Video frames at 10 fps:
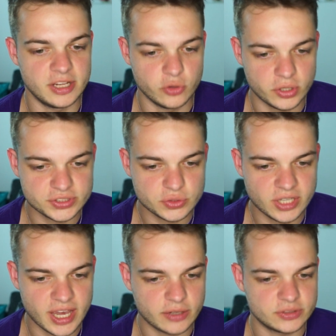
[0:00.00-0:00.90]
den
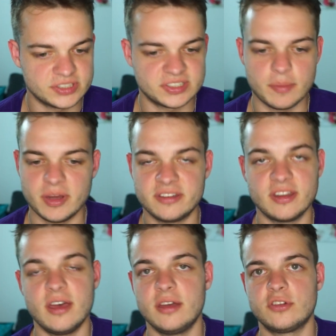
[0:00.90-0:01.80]
Neuzugängen und das ist einmal
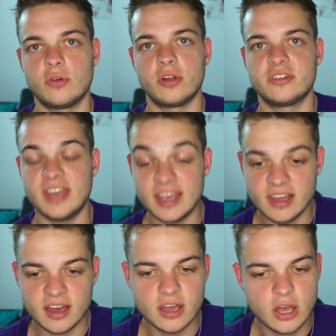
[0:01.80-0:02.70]
äh, Terod
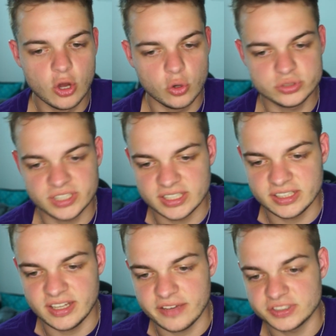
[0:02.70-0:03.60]
Taylor und
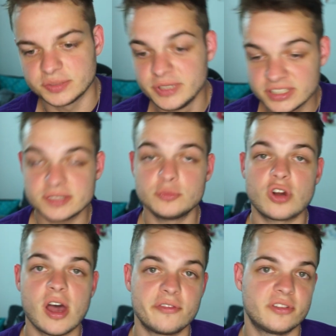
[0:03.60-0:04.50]
dann Davis Mills im
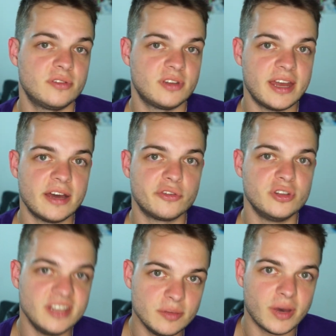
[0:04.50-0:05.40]
Draft und einer
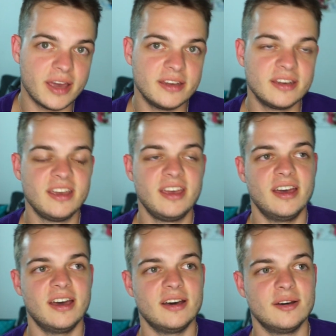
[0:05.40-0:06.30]
von den beiden.
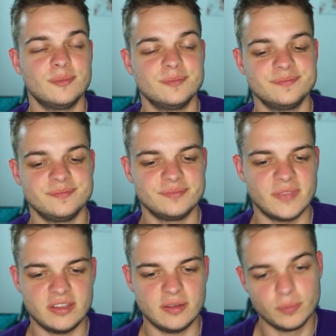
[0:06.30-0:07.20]
Ähm,
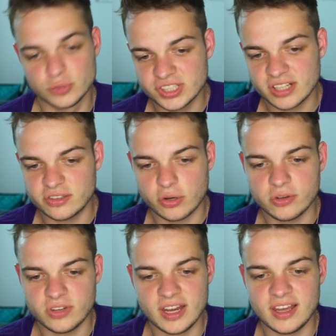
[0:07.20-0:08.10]
ich, ich muss sagen,
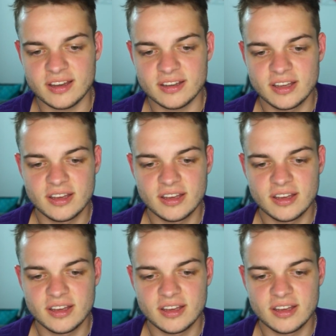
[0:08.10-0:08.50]
Terod Taylor